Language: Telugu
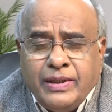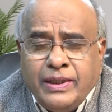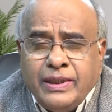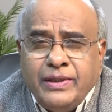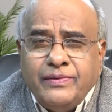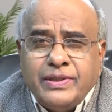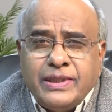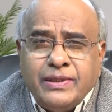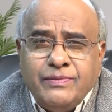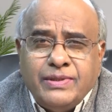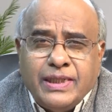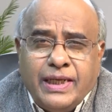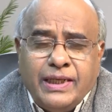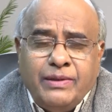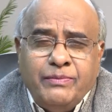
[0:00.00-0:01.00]
అనే విషయం
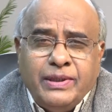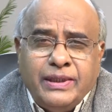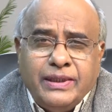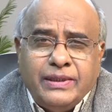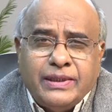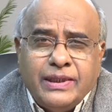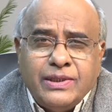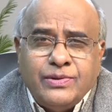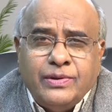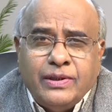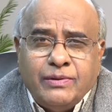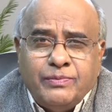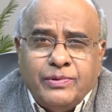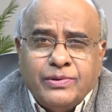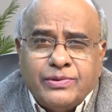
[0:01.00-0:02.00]
చాలామందికి తెలిసి
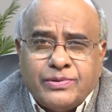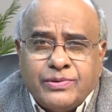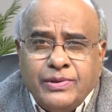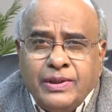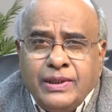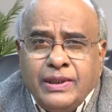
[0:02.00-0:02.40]
ఉండకపోవచ్చు